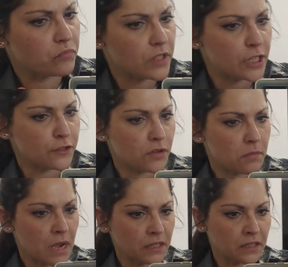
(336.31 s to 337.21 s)

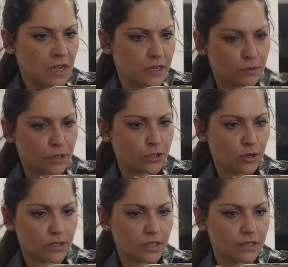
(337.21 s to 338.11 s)
trasformata in una
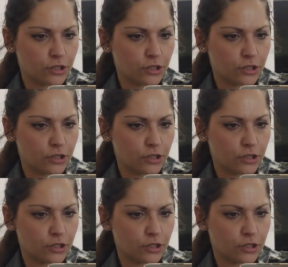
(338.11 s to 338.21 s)
sorta di